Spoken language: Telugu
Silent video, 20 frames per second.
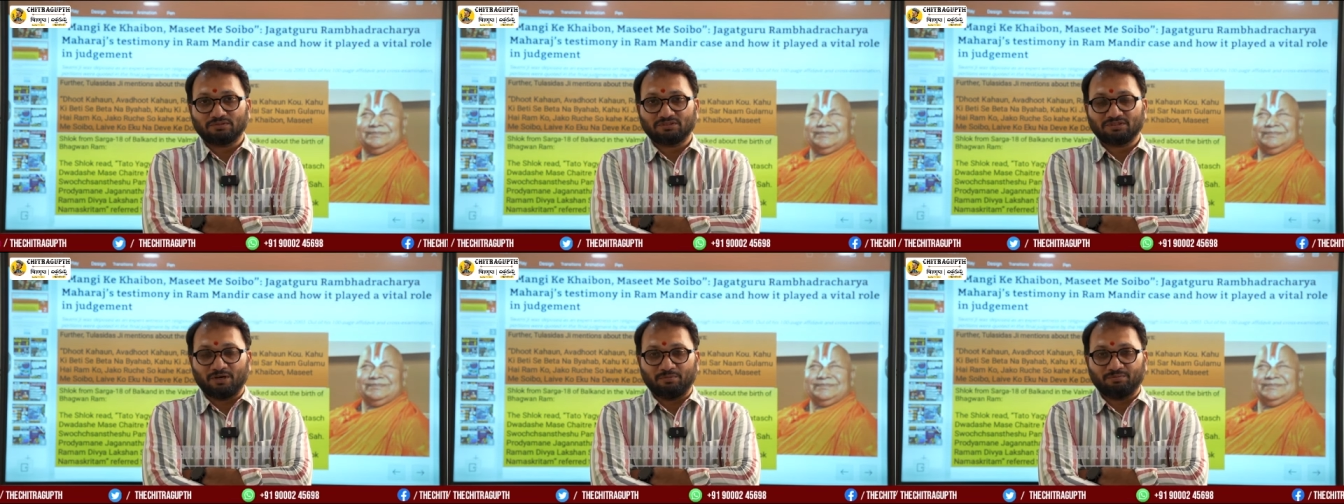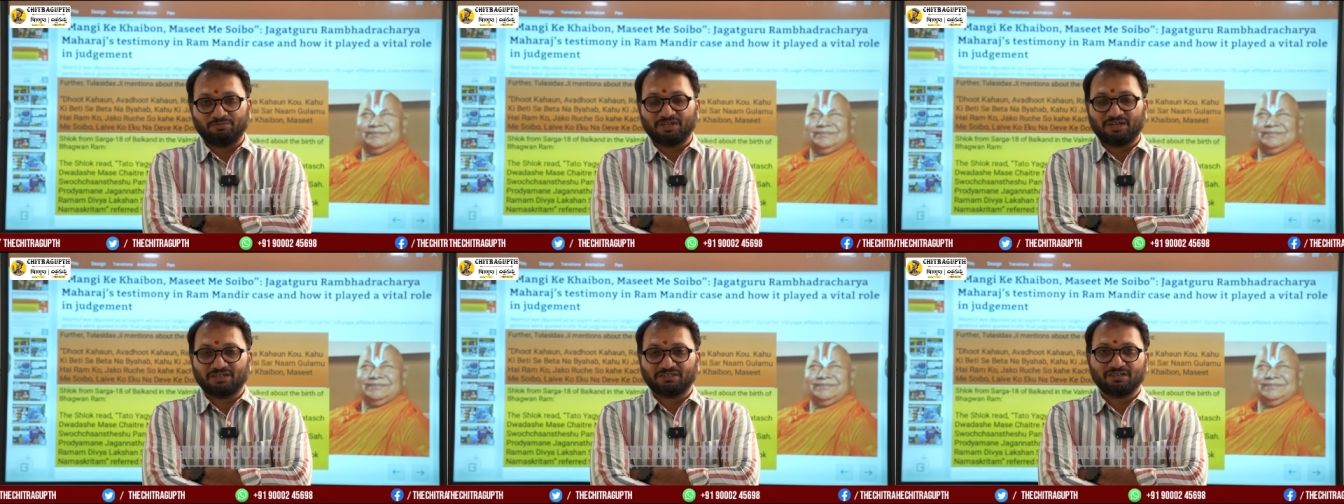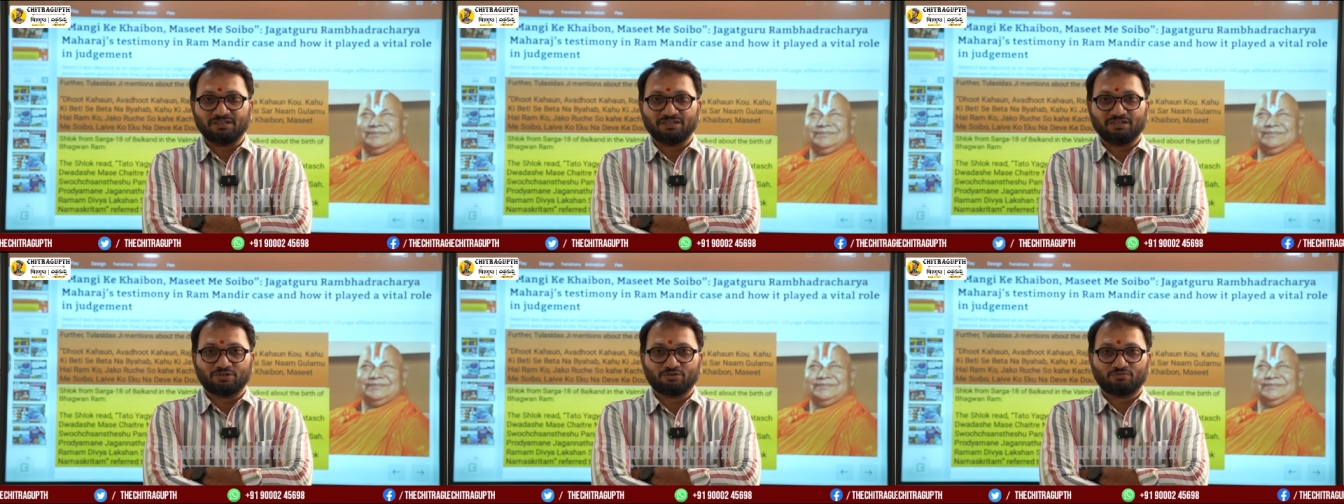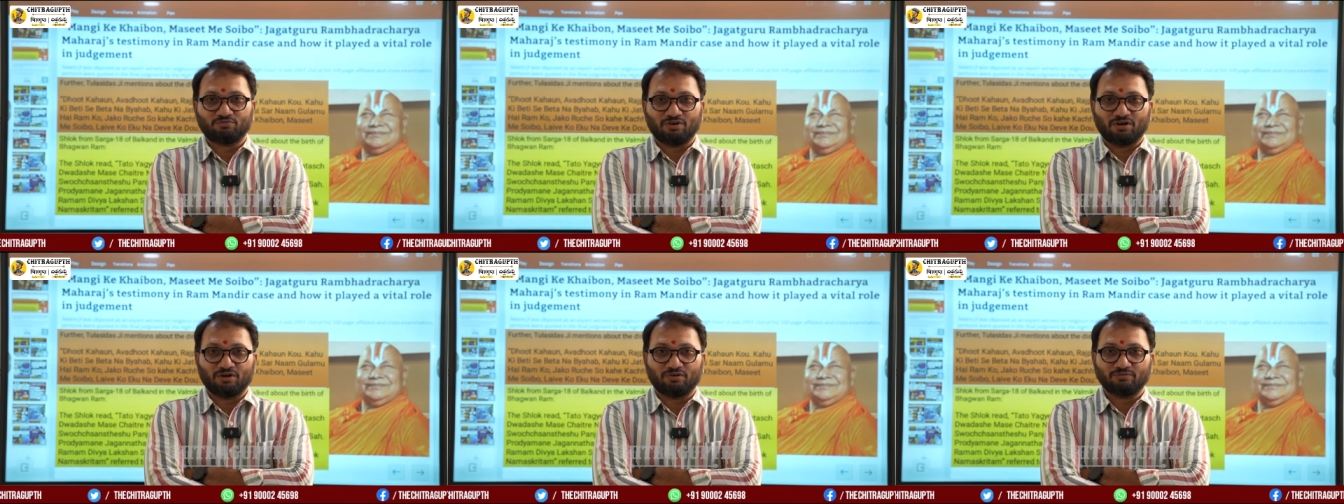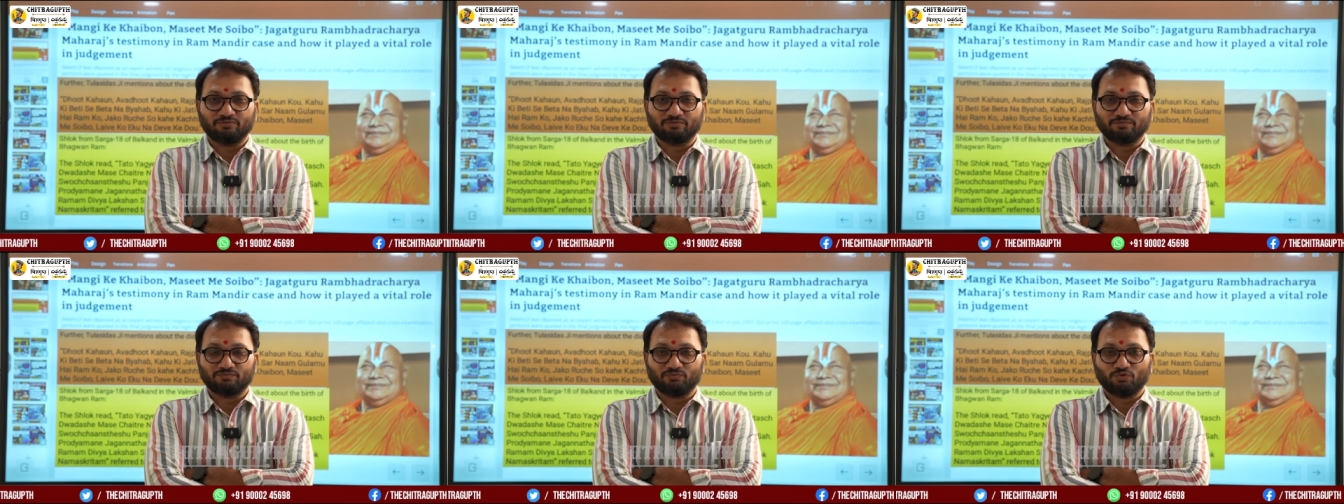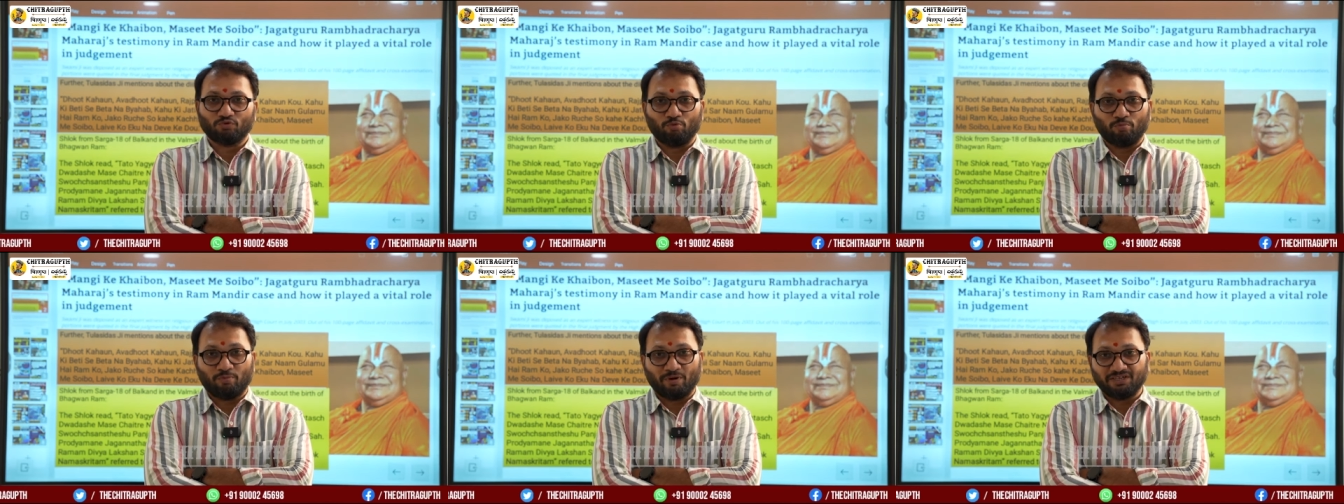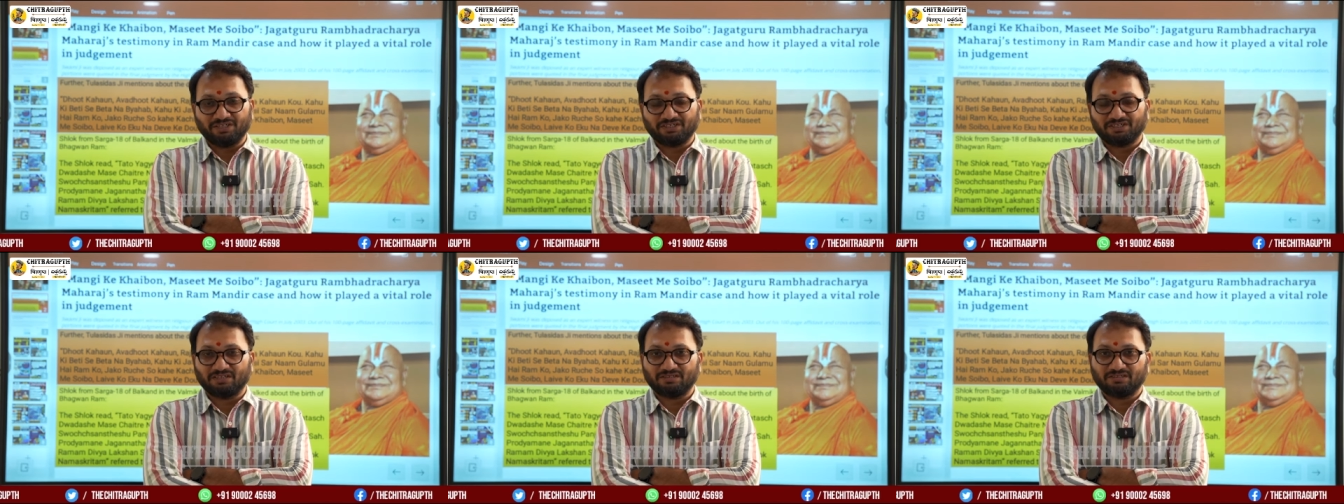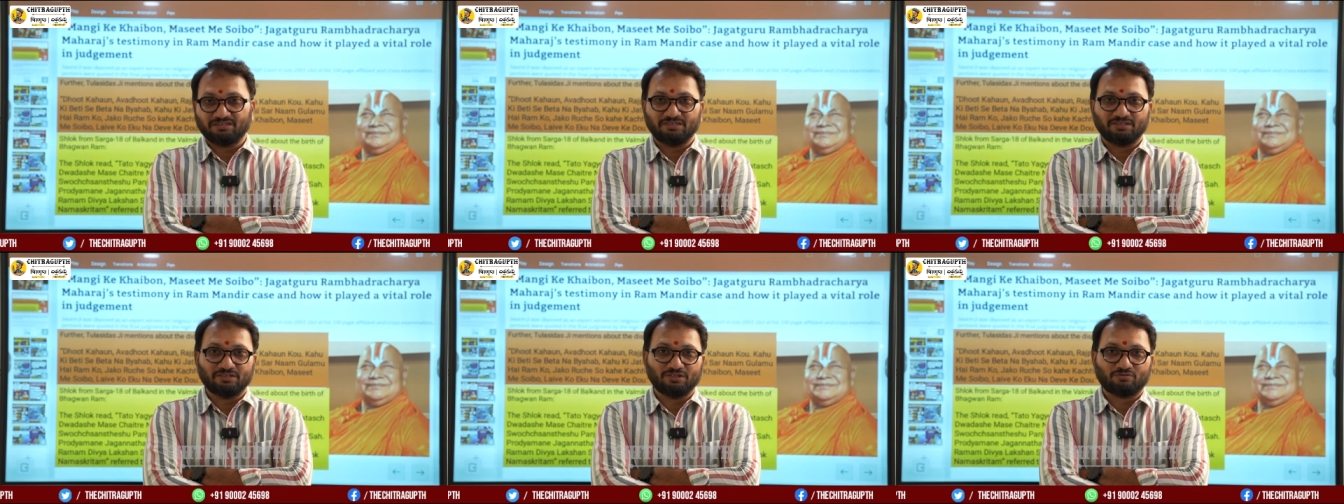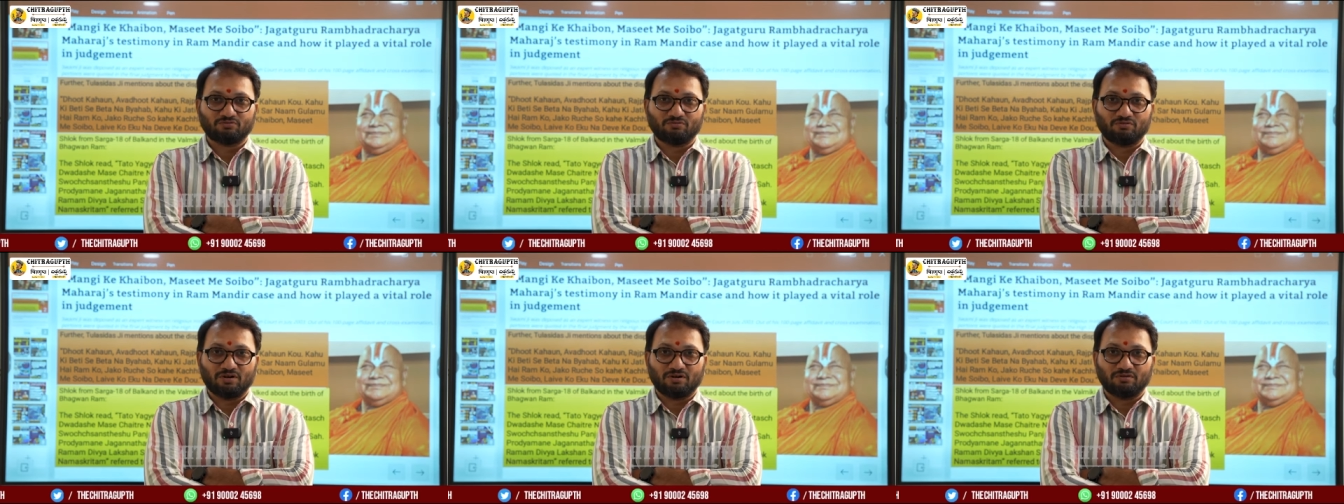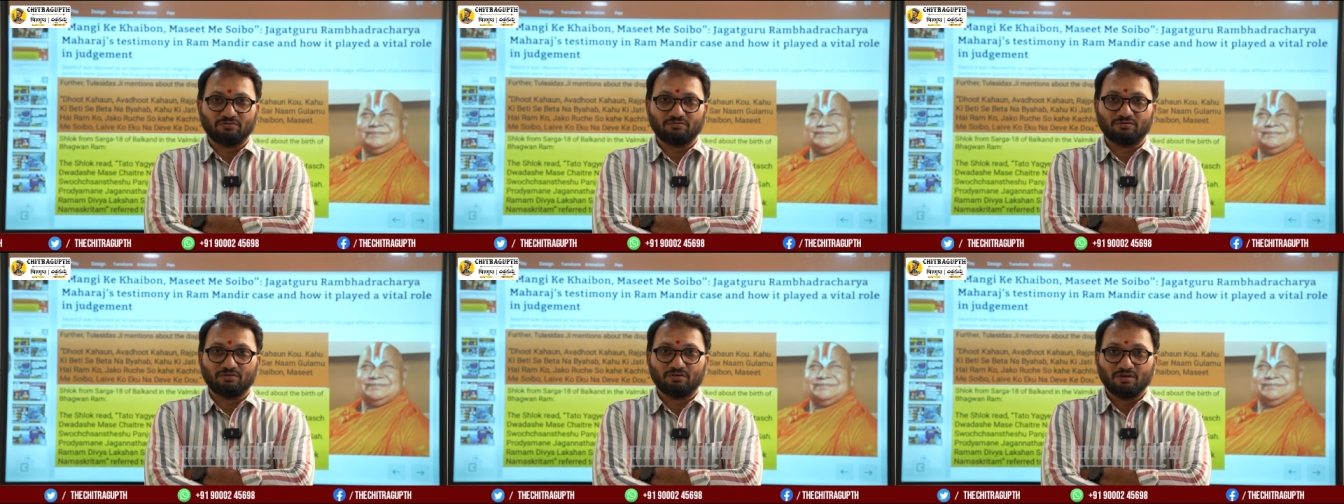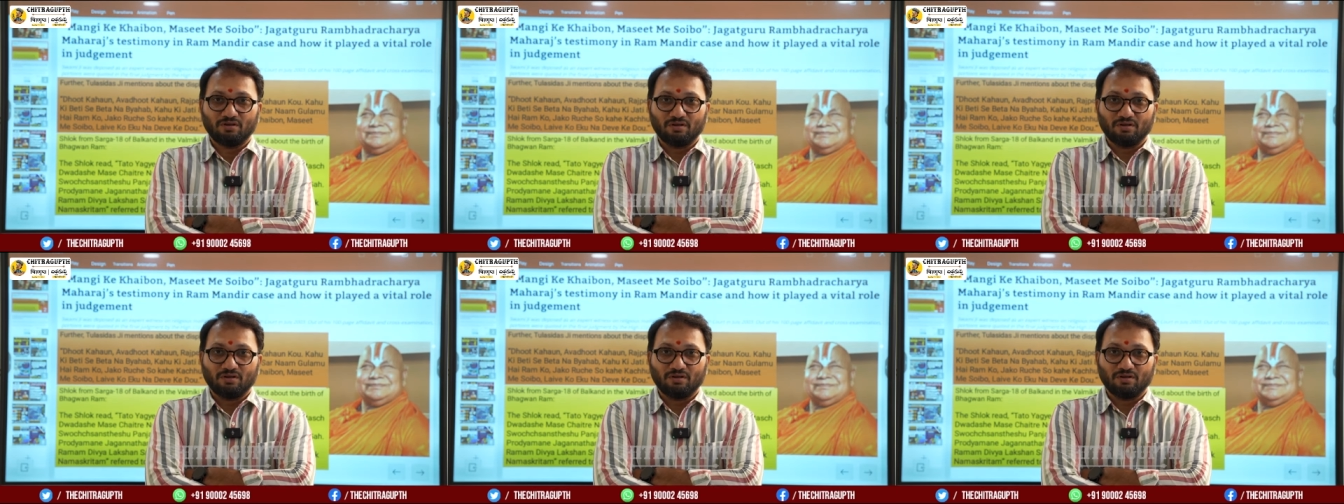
స్క్రిప్చర్స్ని తీసుకున్నాడు ఉపనిషత్స్ని తీసుకున్నాడు